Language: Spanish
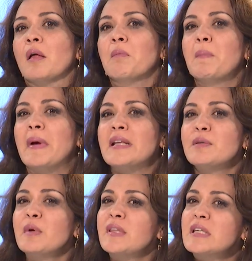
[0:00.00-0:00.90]
Me
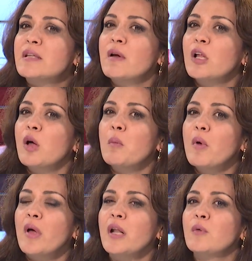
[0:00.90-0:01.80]
parece muy triste ver
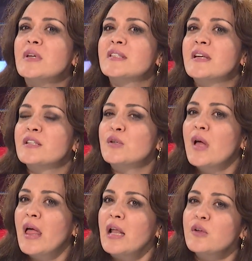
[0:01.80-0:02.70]
cómo en nuestra
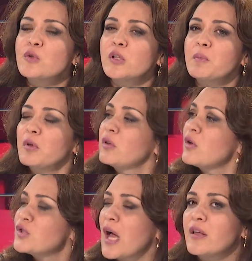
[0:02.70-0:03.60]
ciudad en los últimos
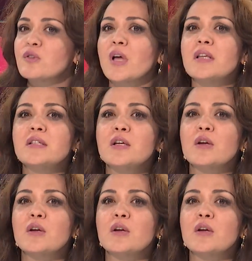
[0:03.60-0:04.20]
dos años han sido